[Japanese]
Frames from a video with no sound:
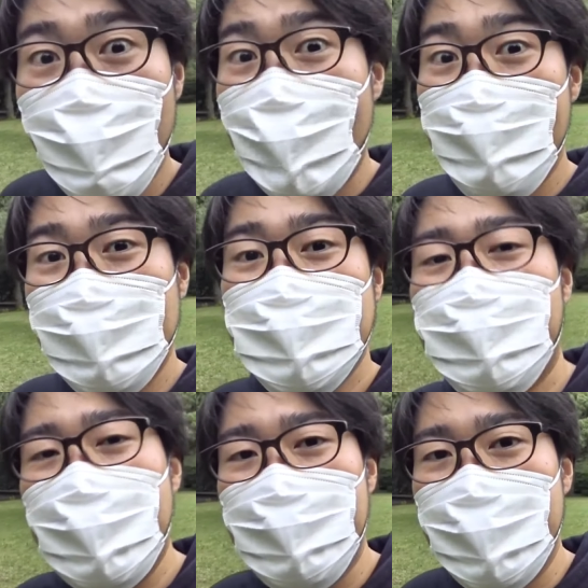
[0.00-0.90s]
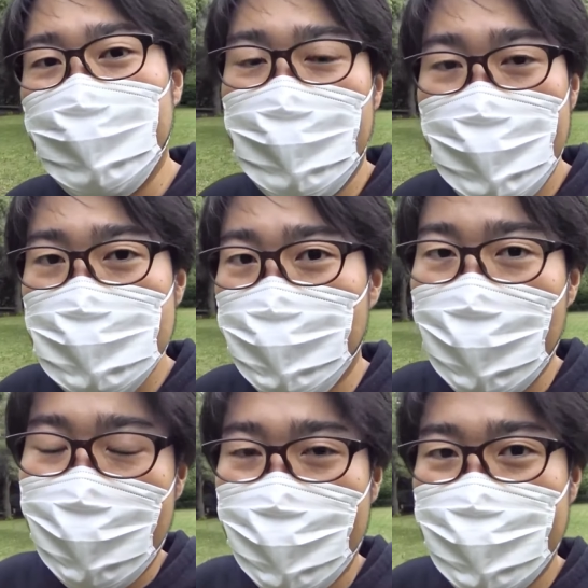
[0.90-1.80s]
このマイプロジェクト TV はできるやつの考
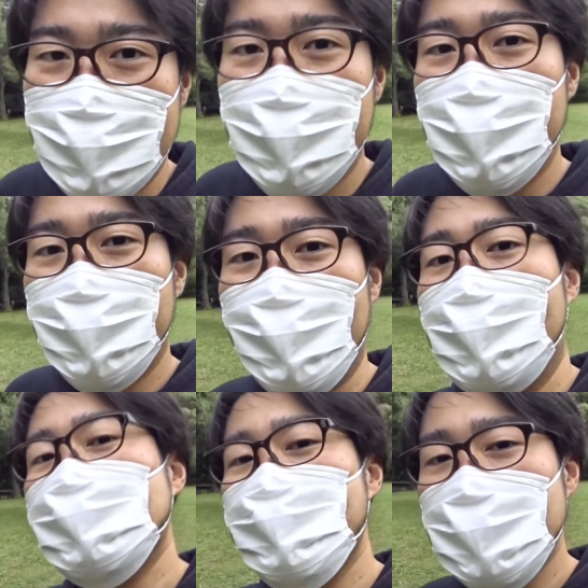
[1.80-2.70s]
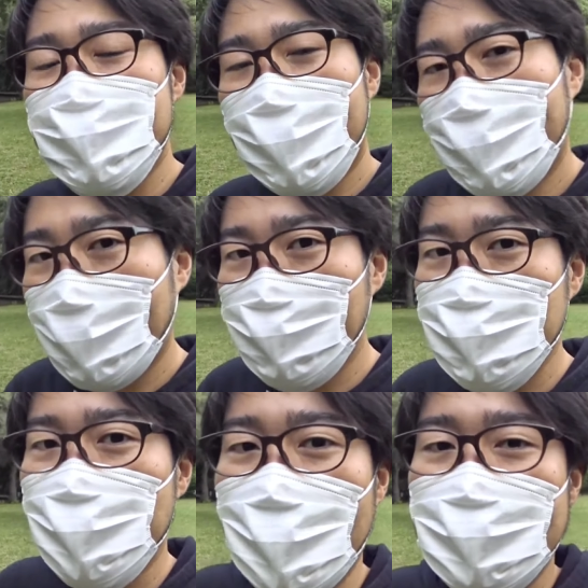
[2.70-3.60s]
え方テクニックを休み休みダラダラとご
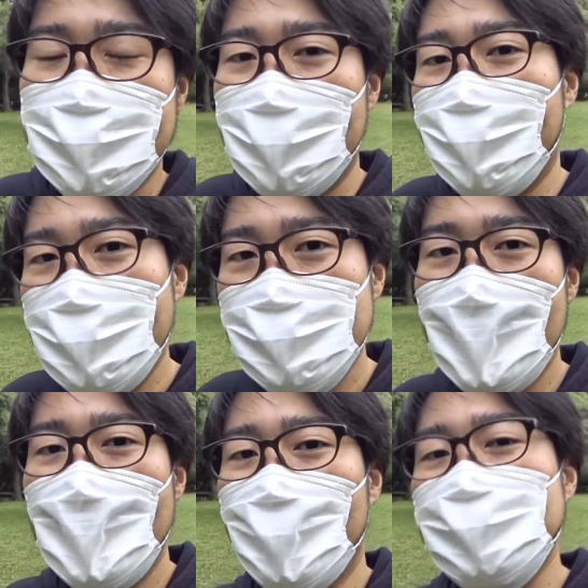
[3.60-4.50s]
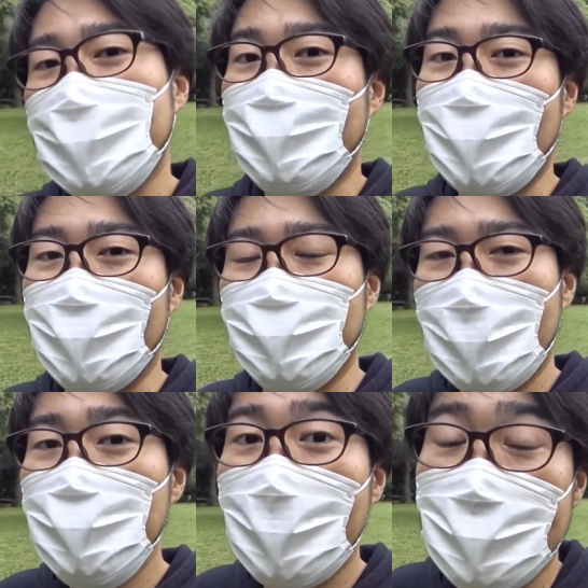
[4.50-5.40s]
紹介していくチャンネルですよろしければ他の動
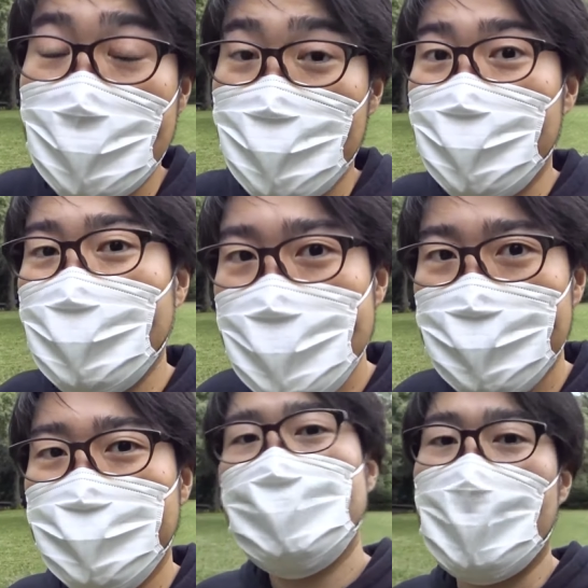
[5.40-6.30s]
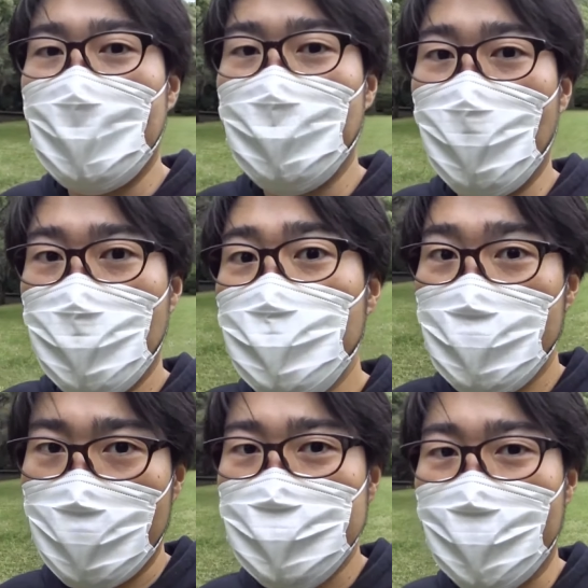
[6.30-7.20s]
画もご覧になってみてくださいチャンネル登録よ
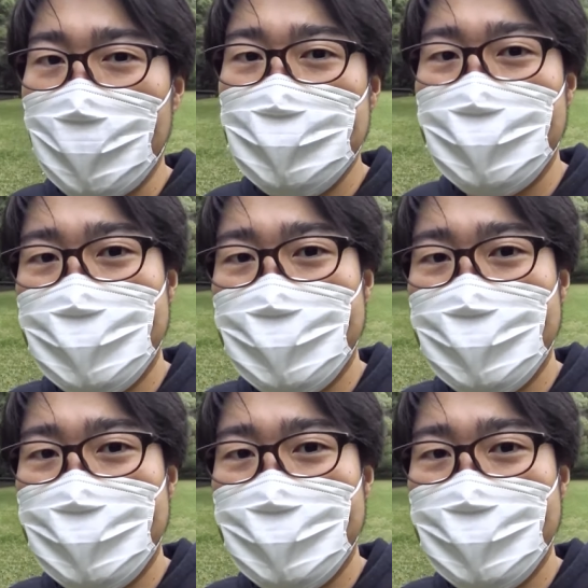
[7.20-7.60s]
ろしくお願いしま